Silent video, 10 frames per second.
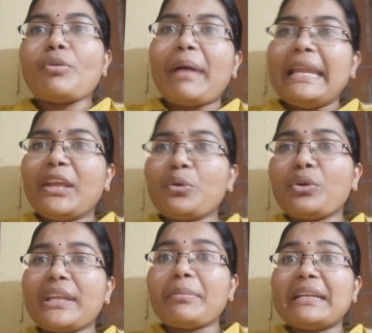సో మళ్ళీ
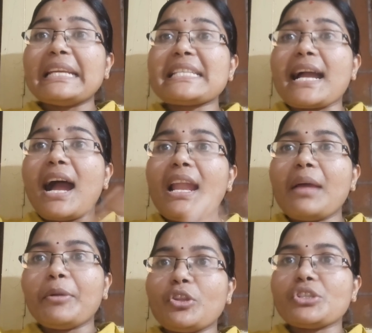ఇంకొకటి ఏమంటే
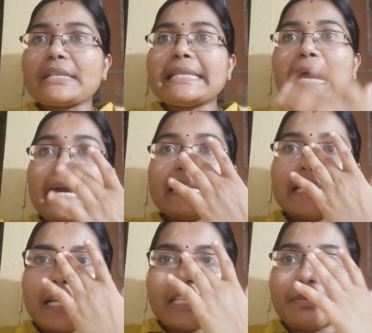చాలామంది వచ్చేసి
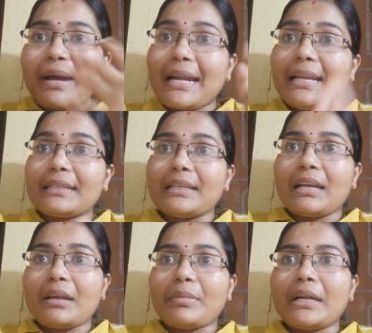అరిచి అరిచి
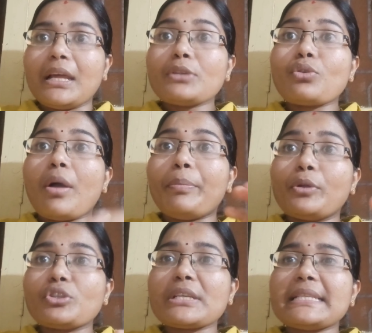మాట్లాడతారనమాట సో
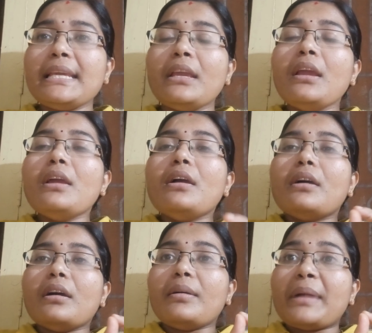అప్పుడు వచ్చేసి
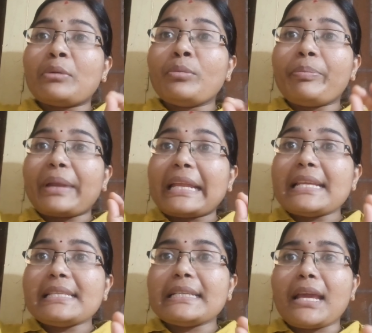మనం
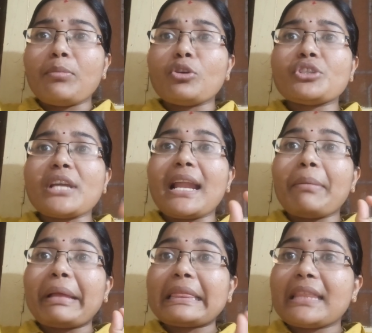ప్రెగ్నెన్సీ టైంలో చాలా
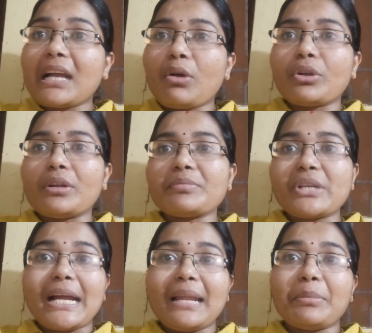మెత్తగా ఉండడం
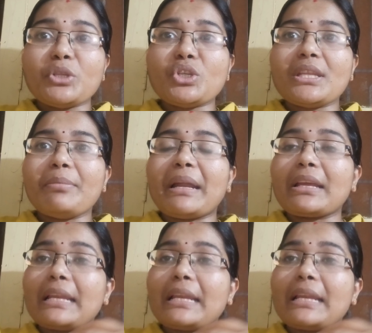చాలా మంచిది